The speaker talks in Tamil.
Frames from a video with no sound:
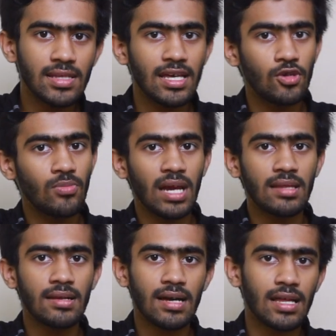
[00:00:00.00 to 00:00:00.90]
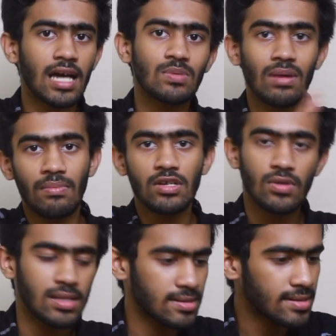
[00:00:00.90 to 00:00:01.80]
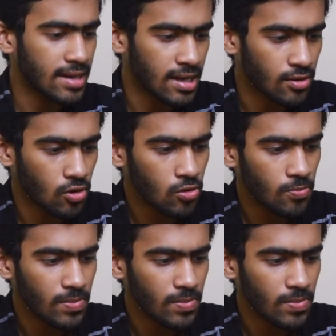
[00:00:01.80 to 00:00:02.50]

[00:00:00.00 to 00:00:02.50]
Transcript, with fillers: வந்து எதுவுமே இருந்திருக்காது ஹேஷ் மேப்பில் ஸோ இன்சர்ட் ஆகியிருக்கும்